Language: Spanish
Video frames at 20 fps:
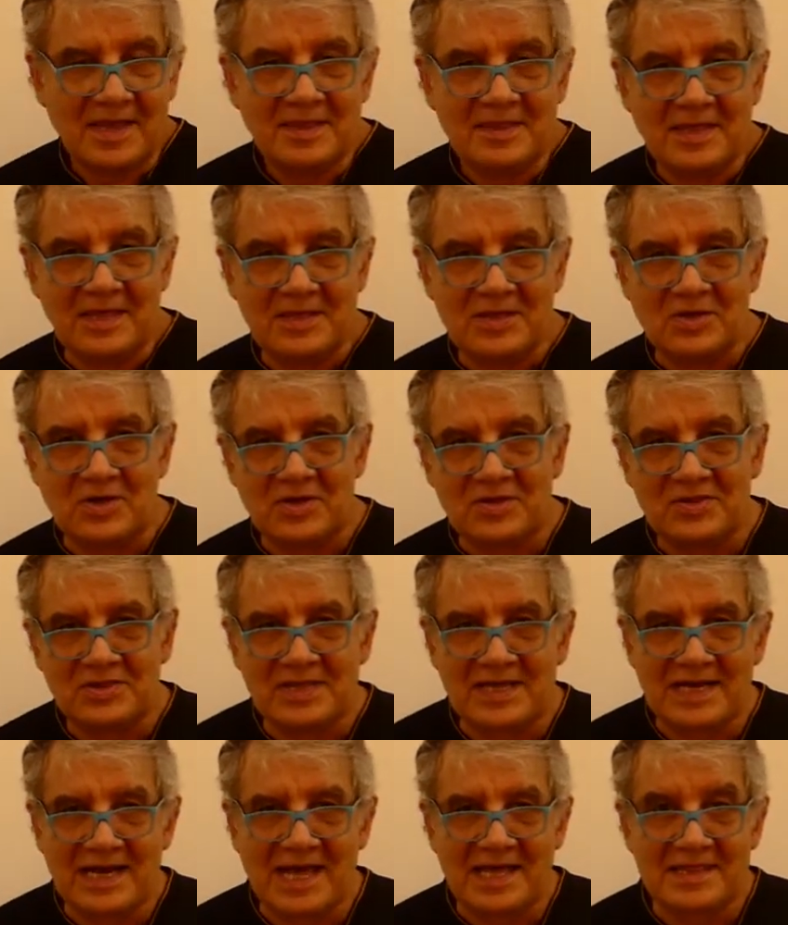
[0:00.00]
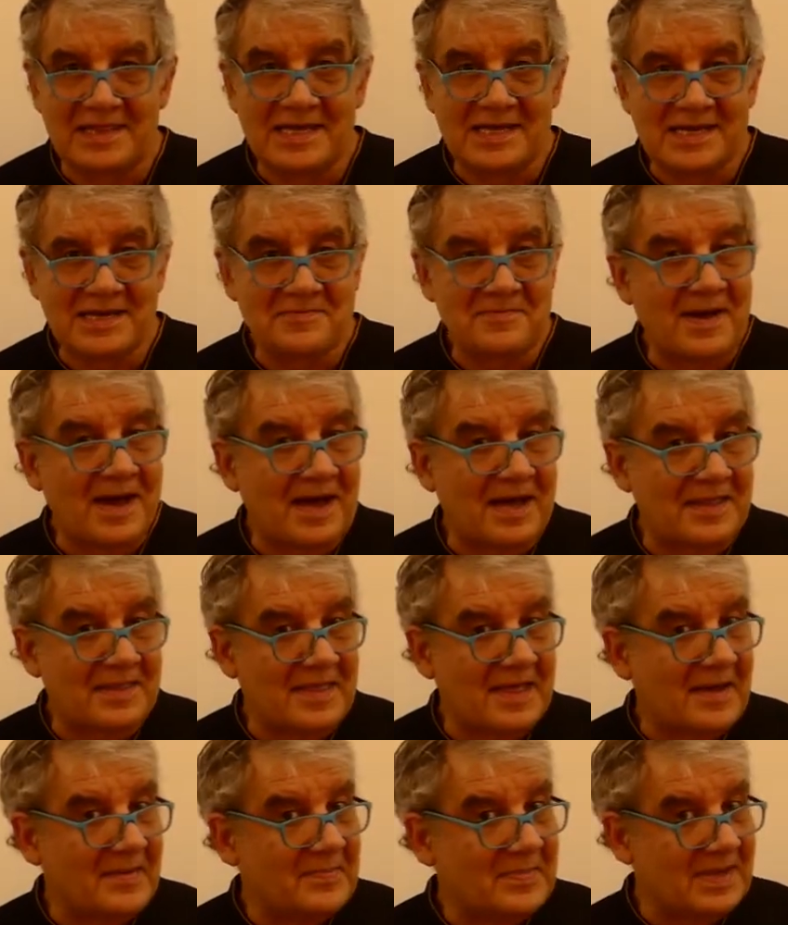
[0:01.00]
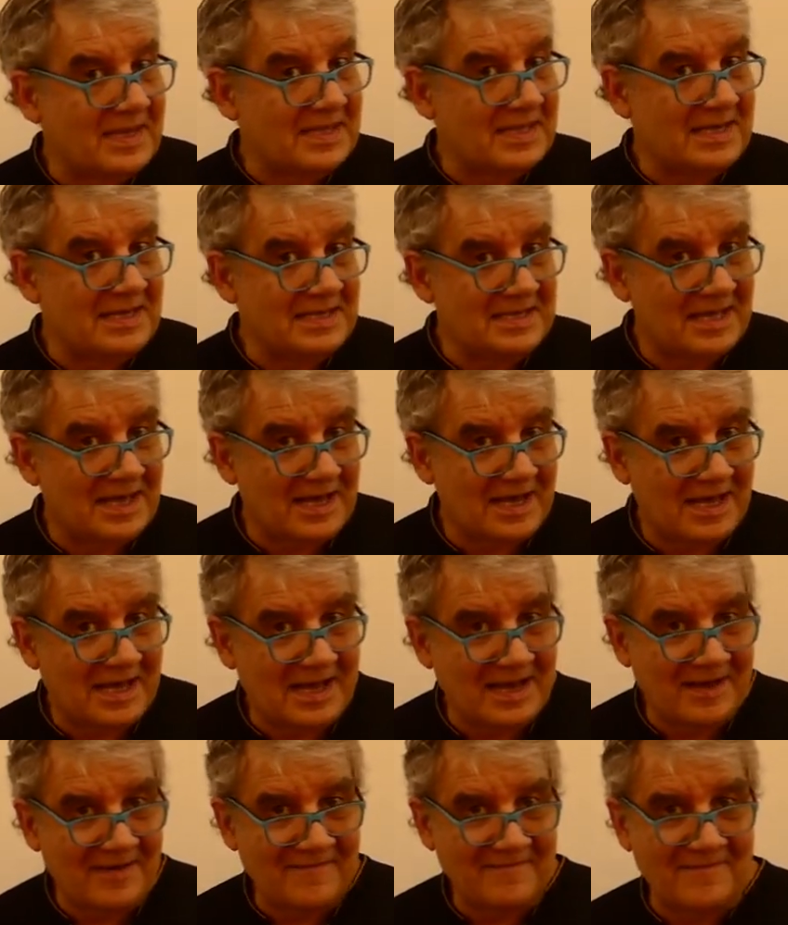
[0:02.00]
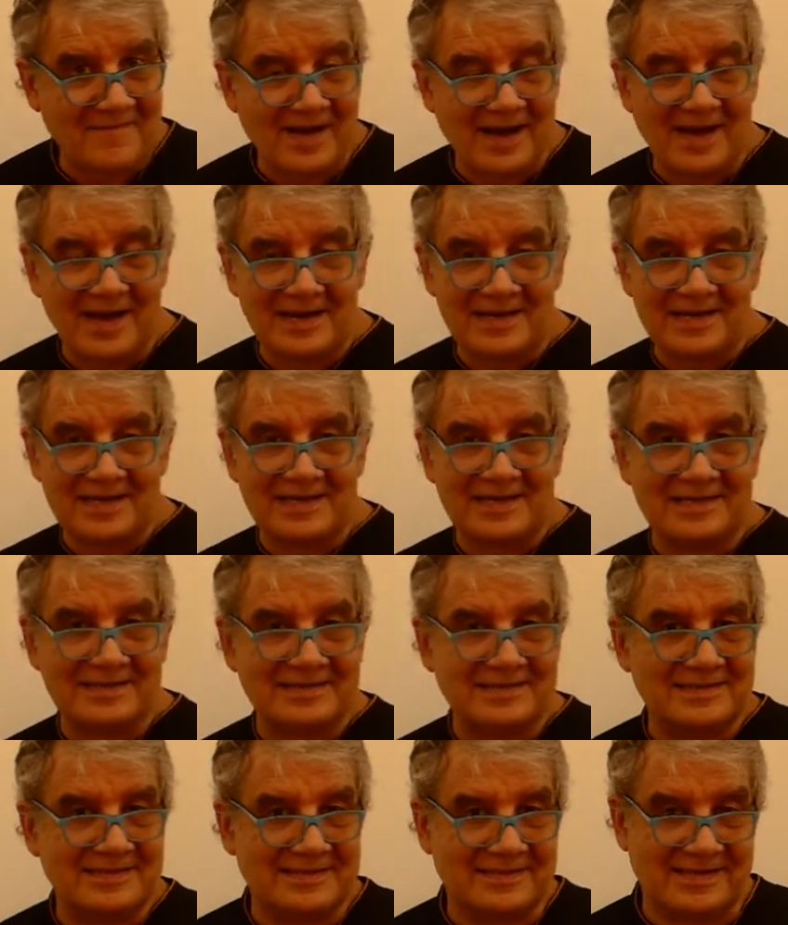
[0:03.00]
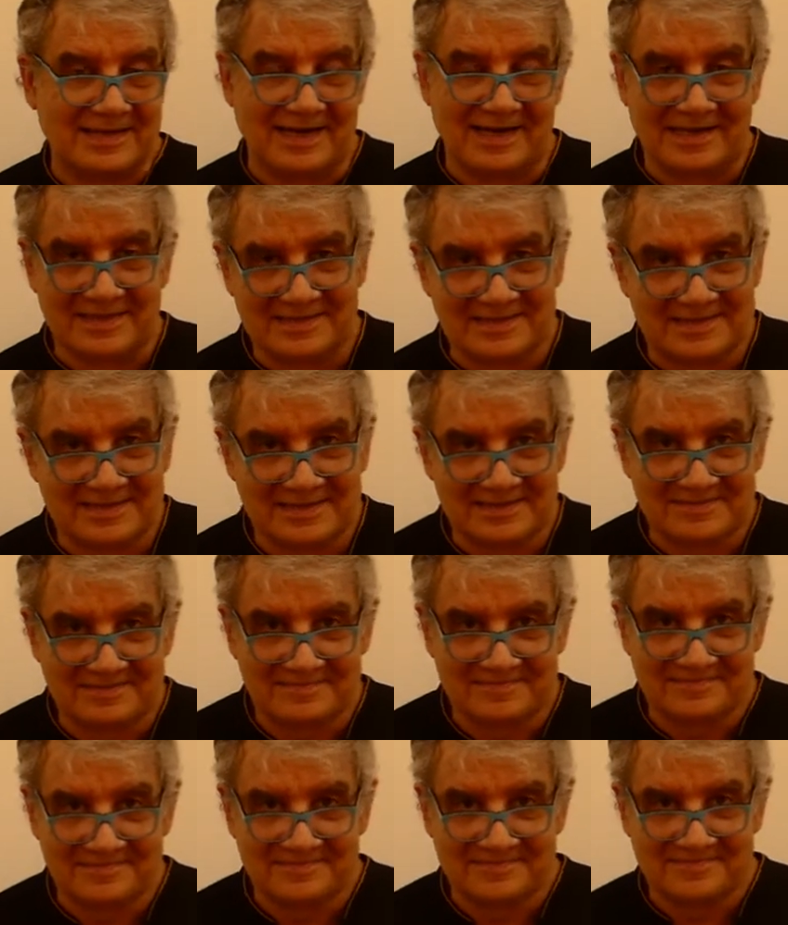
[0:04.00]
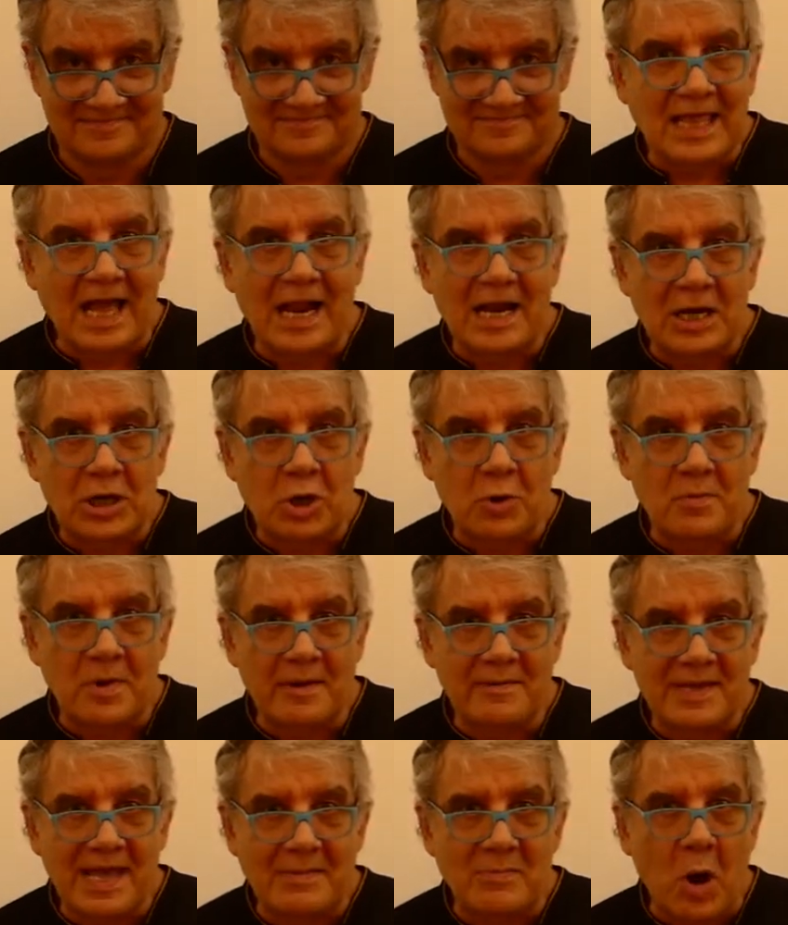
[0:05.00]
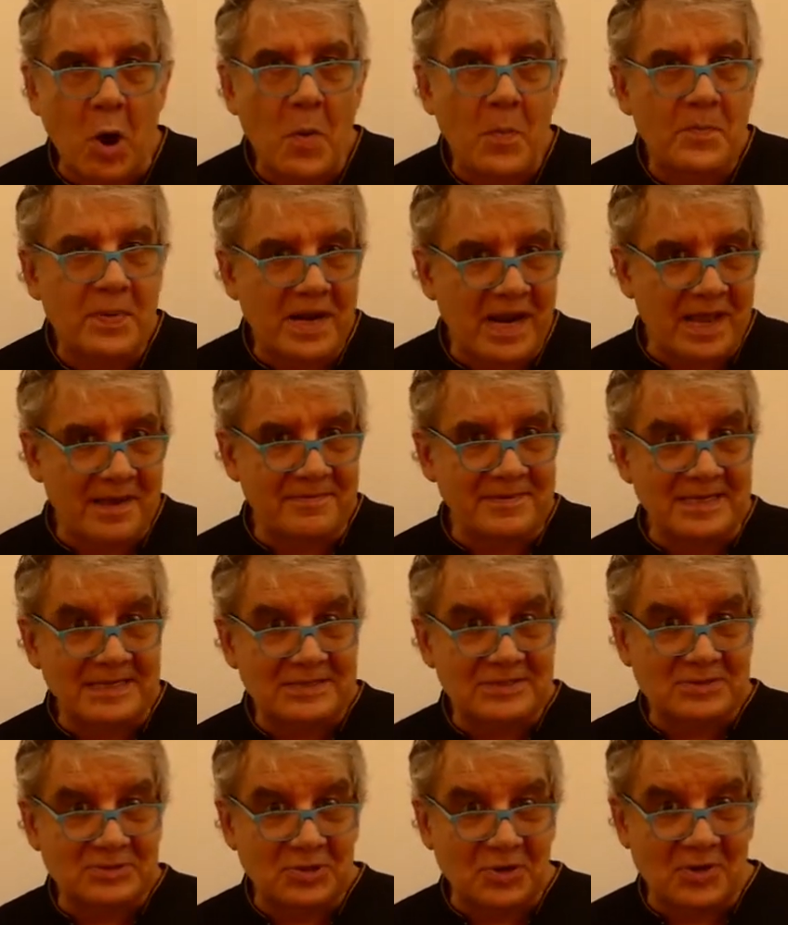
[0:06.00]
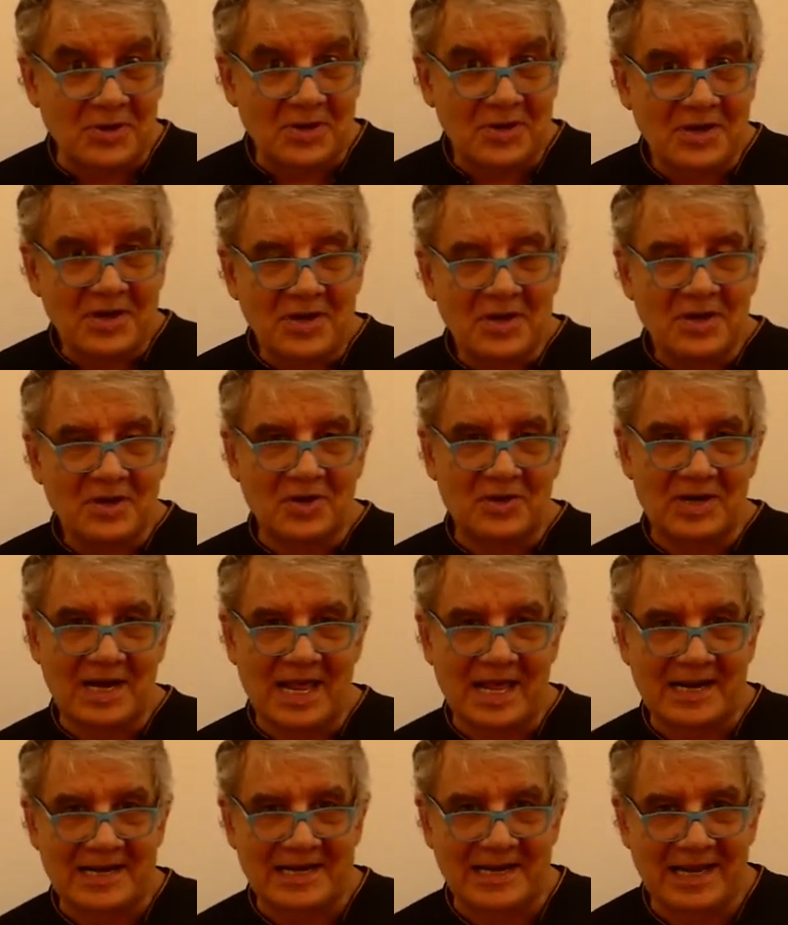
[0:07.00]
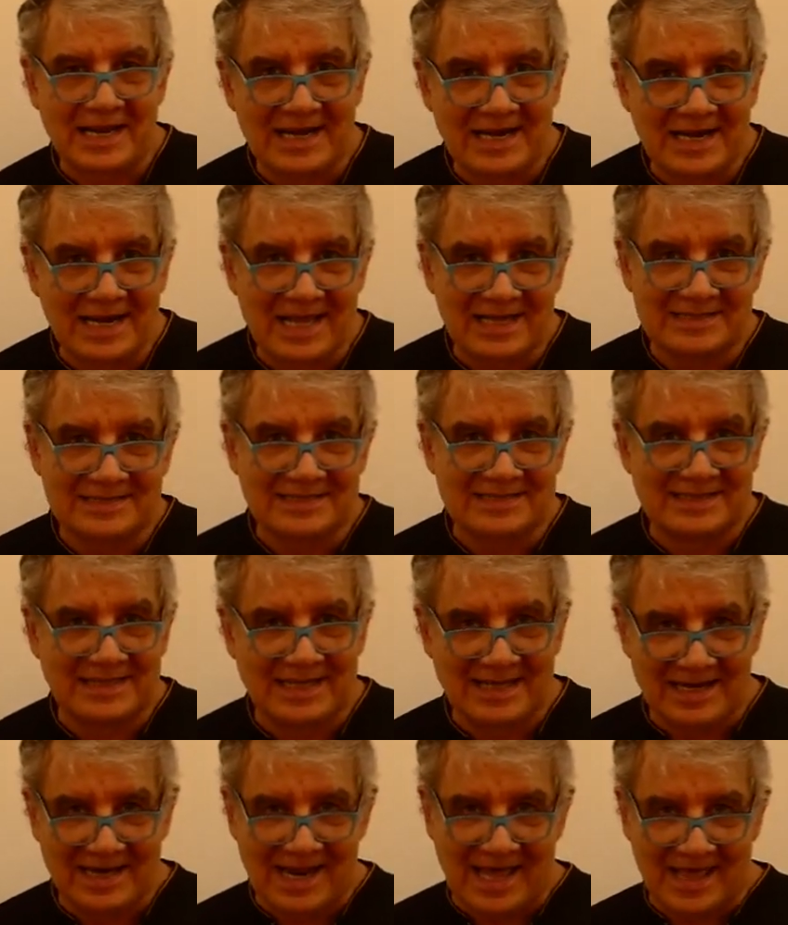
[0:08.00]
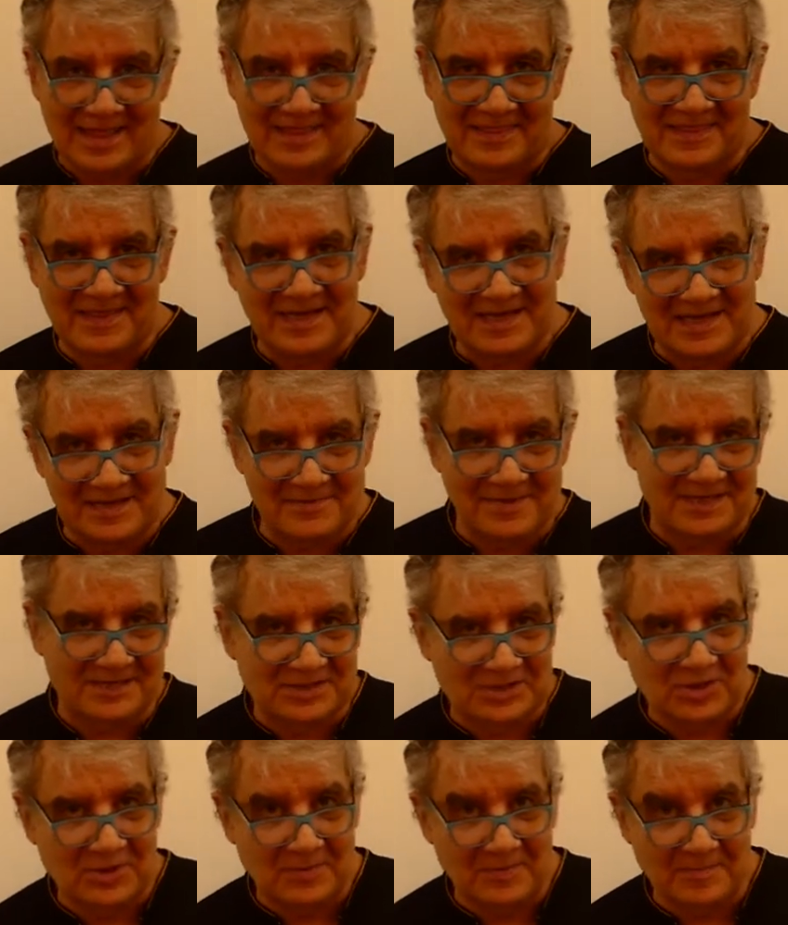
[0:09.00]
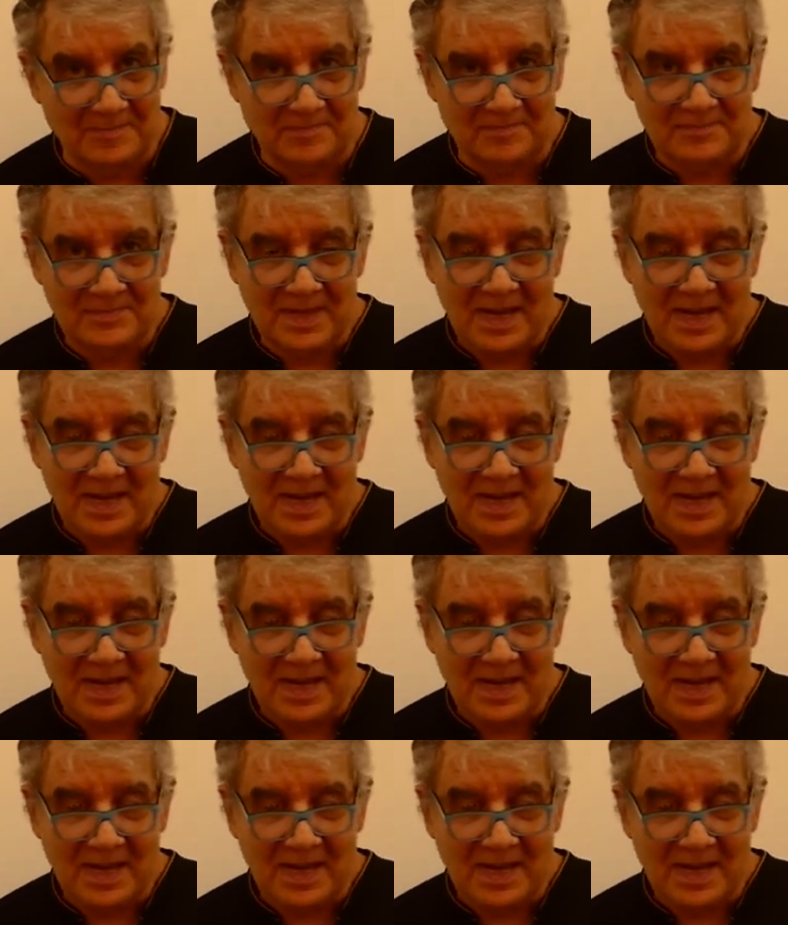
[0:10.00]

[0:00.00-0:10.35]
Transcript: de donde la derivada pedida vale 3, tal como habíamos previsto con las reglas de la derivación.